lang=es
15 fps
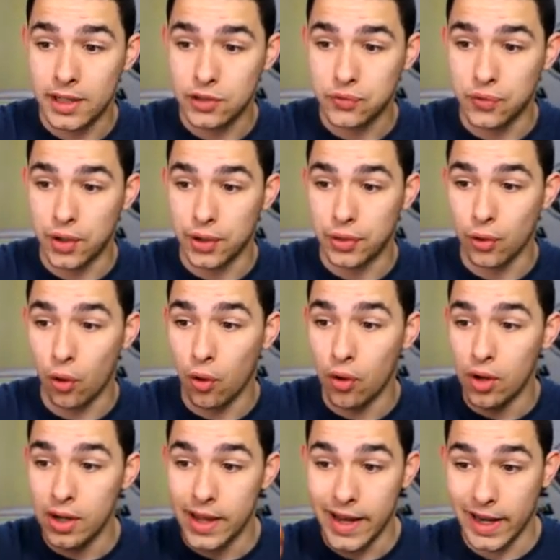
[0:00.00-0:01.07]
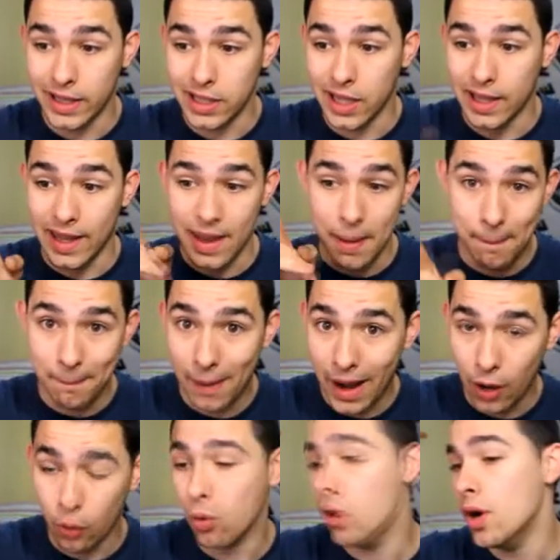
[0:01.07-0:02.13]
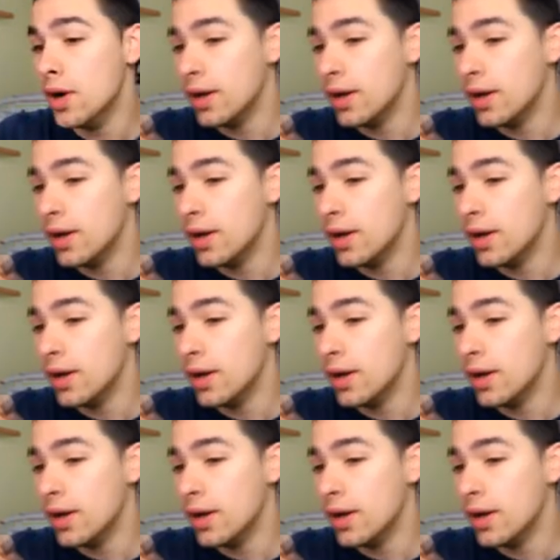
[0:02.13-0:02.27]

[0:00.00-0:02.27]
de esfuerzo en ataque bajo